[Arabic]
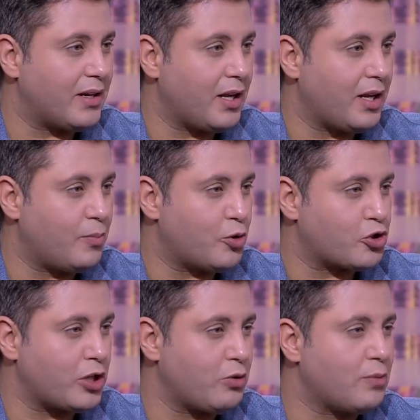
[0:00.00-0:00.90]

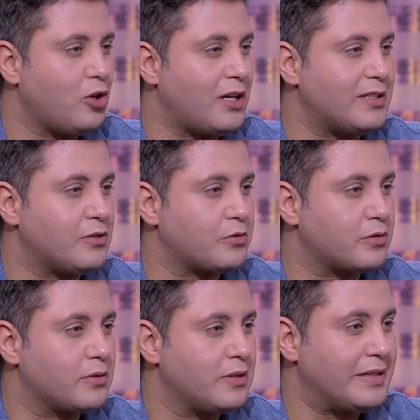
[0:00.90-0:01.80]
البطشه او البقعه دي يا دكتور
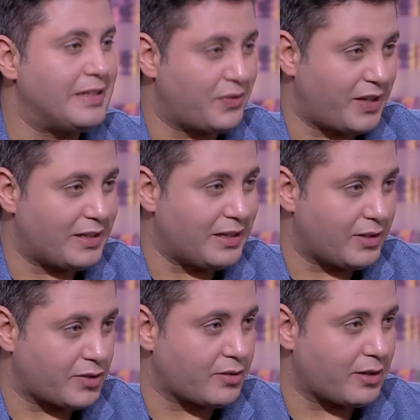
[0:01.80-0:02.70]
ينفع ان انا
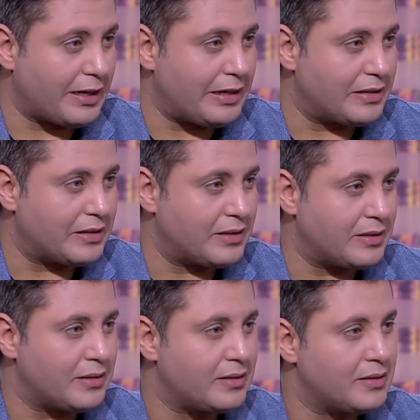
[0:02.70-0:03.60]
اسيطر عليها
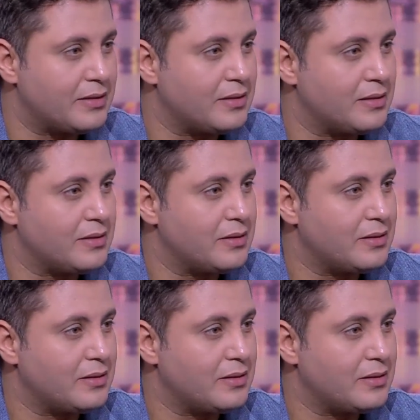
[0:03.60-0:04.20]
هو كلمه اسيطر